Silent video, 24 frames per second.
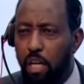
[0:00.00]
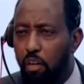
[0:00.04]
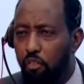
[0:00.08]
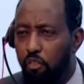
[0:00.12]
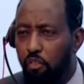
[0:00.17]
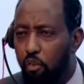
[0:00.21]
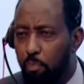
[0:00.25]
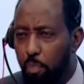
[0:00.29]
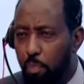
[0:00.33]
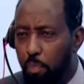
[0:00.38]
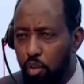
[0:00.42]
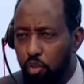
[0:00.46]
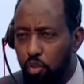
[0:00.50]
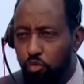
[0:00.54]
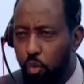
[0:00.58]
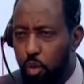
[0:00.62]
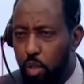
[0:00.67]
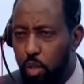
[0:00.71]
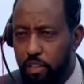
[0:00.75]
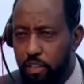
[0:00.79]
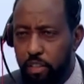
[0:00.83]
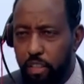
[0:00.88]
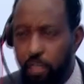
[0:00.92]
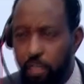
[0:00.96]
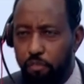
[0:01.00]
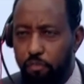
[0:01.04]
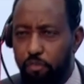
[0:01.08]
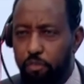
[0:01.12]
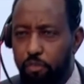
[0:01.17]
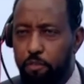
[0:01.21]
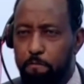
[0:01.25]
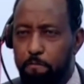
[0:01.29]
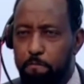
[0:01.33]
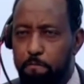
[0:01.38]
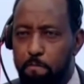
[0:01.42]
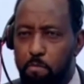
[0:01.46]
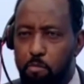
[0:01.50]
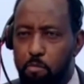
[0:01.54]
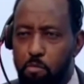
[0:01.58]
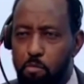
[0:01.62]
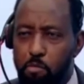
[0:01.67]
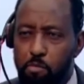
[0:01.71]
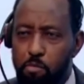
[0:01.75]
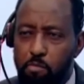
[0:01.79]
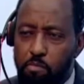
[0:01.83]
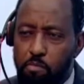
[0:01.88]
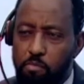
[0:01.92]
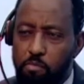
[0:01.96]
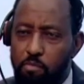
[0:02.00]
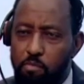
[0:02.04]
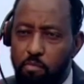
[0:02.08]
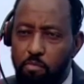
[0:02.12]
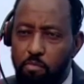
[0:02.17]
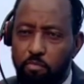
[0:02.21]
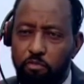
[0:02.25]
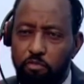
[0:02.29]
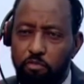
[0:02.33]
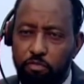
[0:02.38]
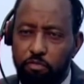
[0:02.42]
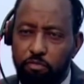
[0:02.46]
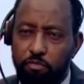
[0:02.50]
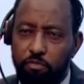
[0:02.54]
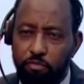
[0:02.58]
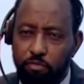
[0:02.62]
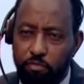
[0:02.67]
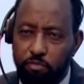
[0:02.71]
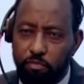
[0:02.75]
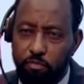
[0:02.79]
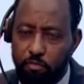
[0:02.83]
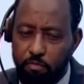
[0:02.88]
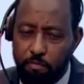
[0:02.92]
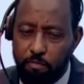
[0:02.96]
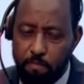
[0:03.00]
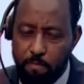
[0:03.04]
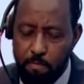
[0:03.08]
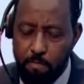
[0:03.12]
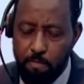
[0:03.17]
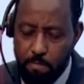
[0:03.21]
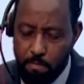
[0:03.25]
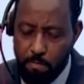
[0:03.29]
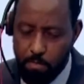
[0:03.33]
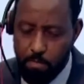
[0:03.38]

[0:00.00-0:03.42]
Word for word: avons réalisé une véritable première. Et donc, franchement, je vous